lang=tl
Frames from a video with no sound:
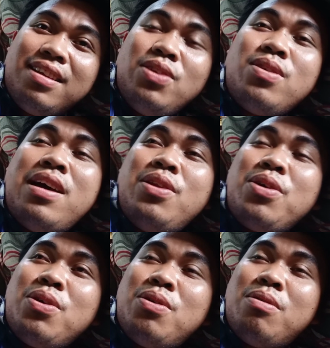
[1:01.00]
yung
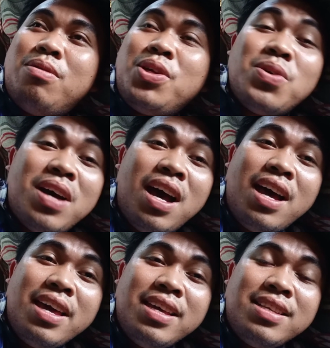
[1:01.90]
ano yung yung
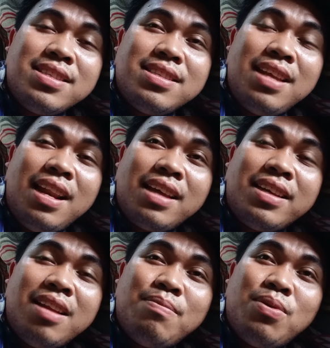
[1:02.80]
ice
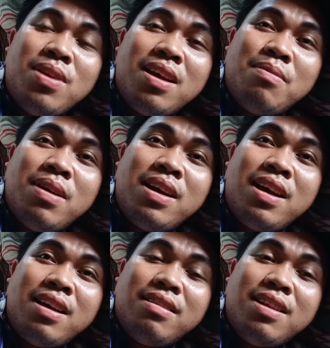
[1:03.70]
nilagyan po ng
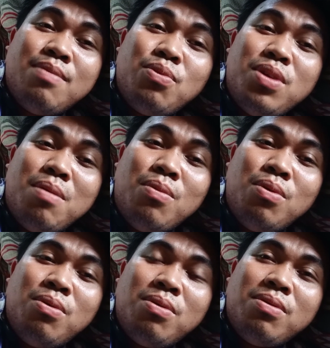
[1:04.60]
mga
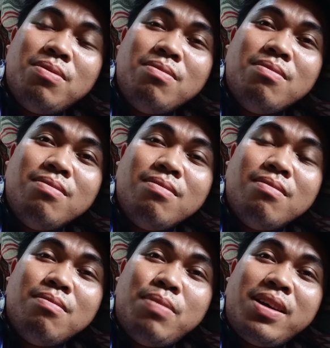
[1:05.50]
damo-damo
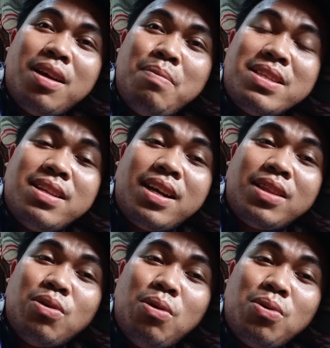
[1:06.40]
paggabis
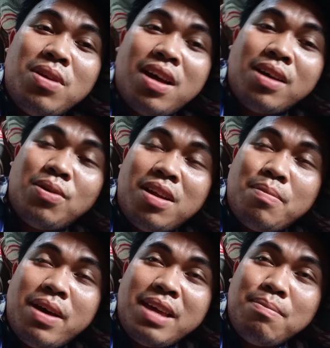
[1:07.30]
nakatulog na ako
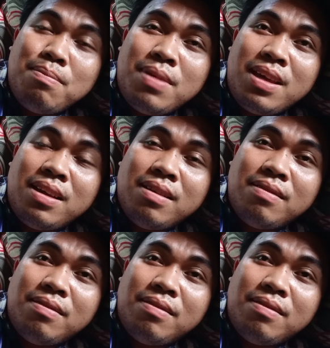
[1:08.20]
ng mahimbing